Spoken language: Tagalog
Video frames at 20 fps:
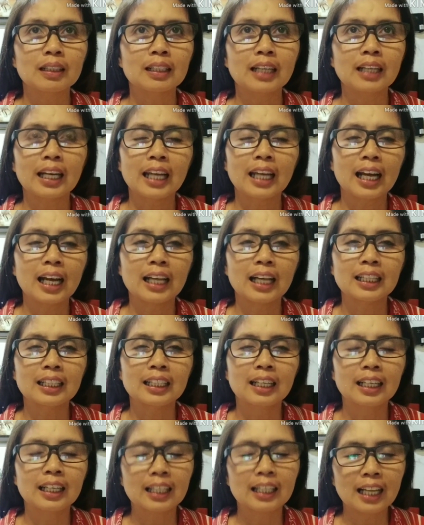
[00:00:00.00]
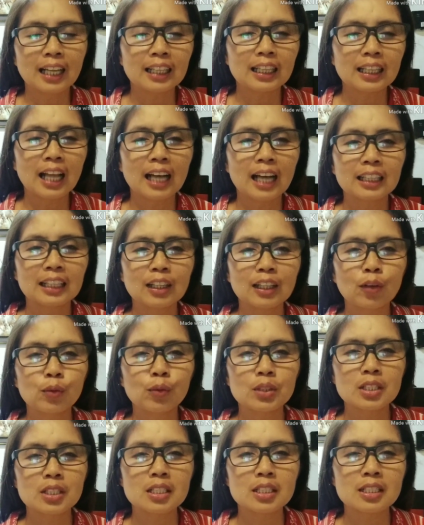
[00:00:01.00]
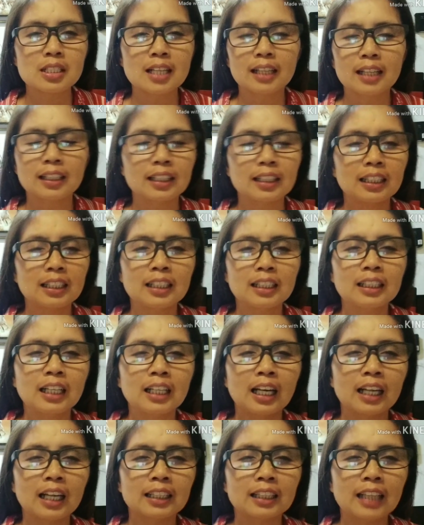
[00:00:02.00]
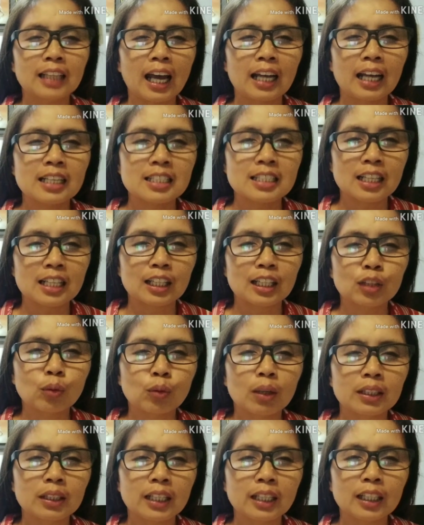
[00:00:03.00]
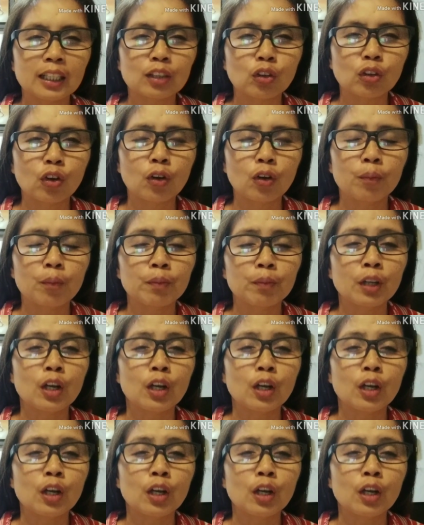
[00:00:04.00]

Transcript: Kaya nagagrant lahat ng wishes natin hindi lang dahil sa ritual na ito,